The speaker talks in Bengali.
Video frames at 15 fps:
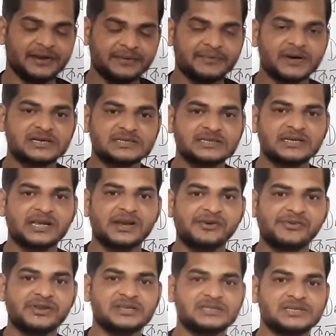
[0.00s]
রিভার্সিং
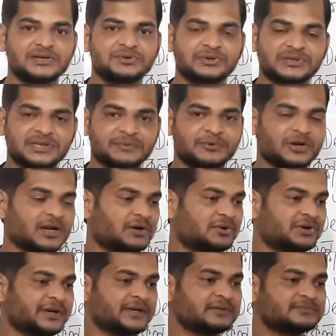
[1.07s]
এন্ট্রিসটি করতে বলা
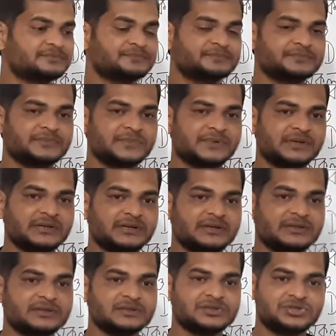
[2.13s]
হয়
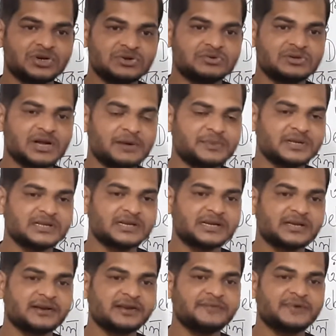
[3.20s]
যখন
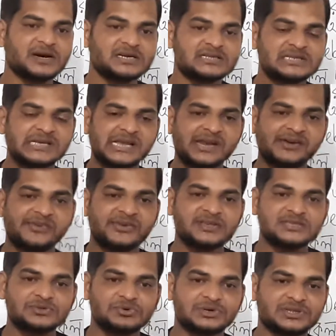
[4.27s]
আমাদেরকে রিভার্সিং এন্ট্রিস
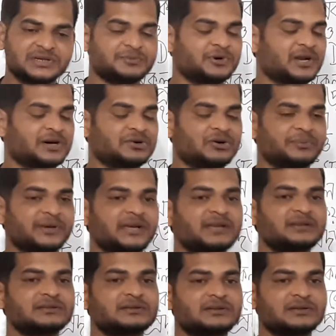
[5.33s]
করতে বলা হবে
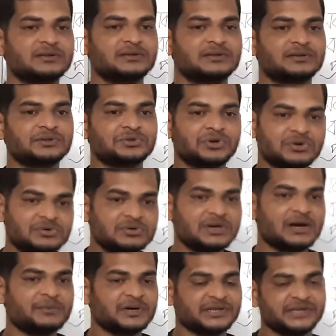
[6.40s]
তখন
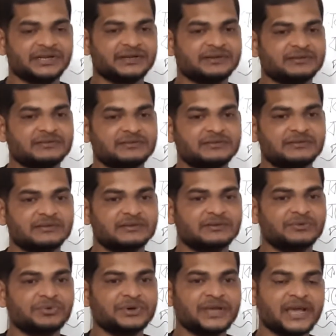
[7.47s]
আমাদের
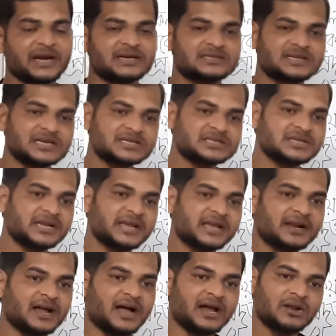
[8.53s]
ওই অ্যাডজাস্টিংয়ের
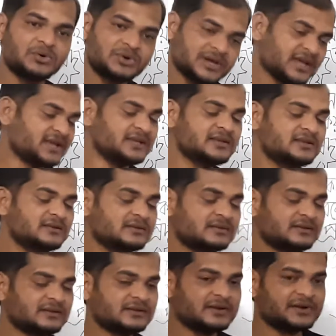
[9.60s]
আলোকেই
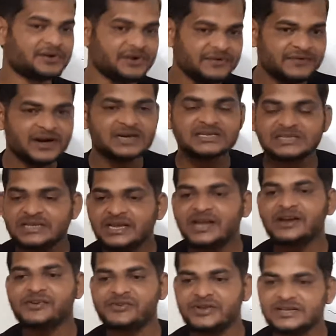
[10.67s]
রিভার্সিং
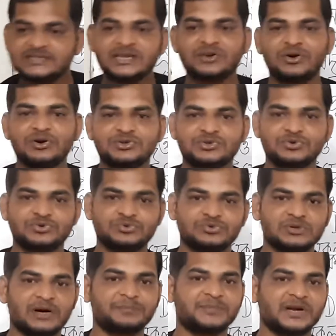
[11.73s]
এন্ট্রিজের অংশটুকু
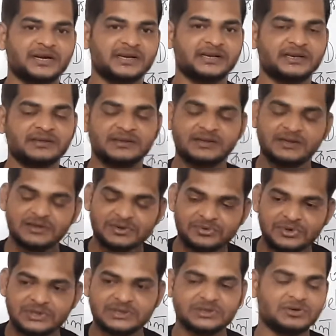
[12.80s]
আপনাকে
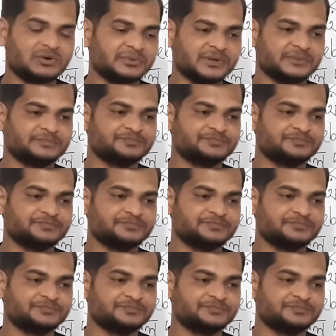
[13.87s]
করতে হবে